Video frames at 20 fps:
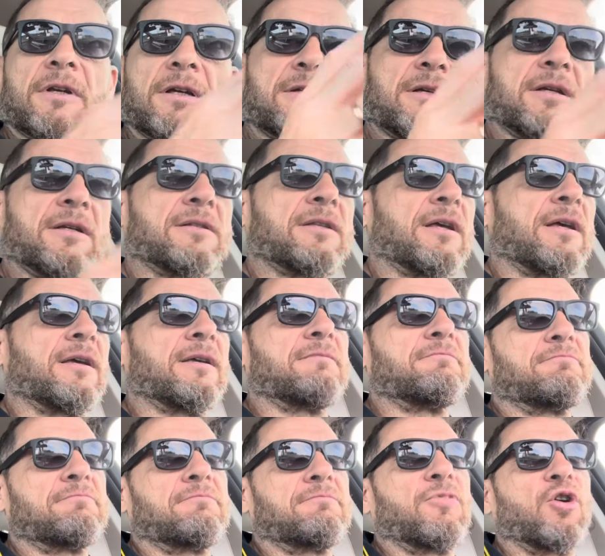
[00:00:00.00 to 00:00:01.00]
es este
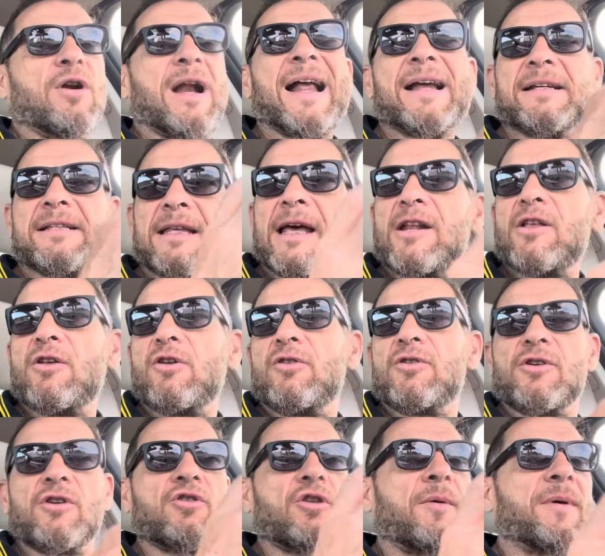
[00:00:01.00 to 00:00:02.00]
monasterio
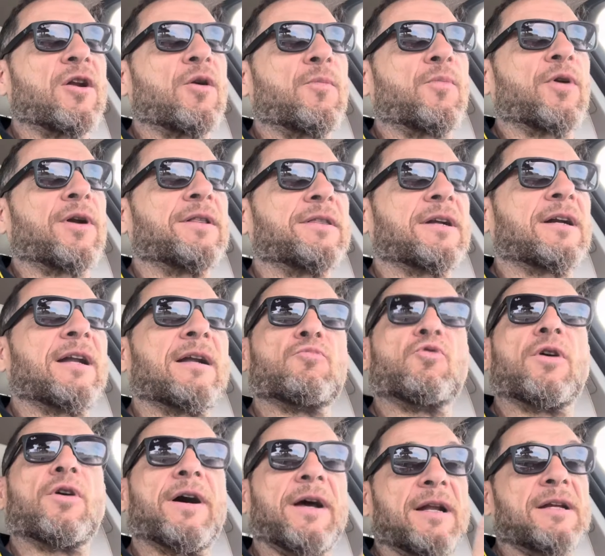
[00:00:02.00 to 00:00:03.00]
donde todavía no pueden entrar las
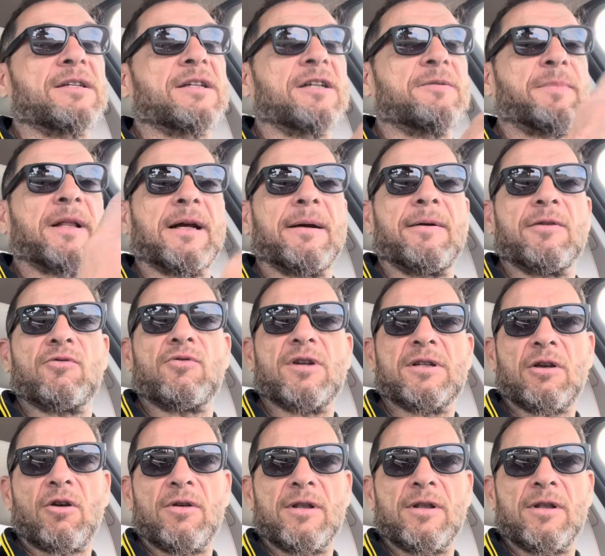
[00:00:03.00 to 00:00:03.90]
mujeres, que es prácticamente un estado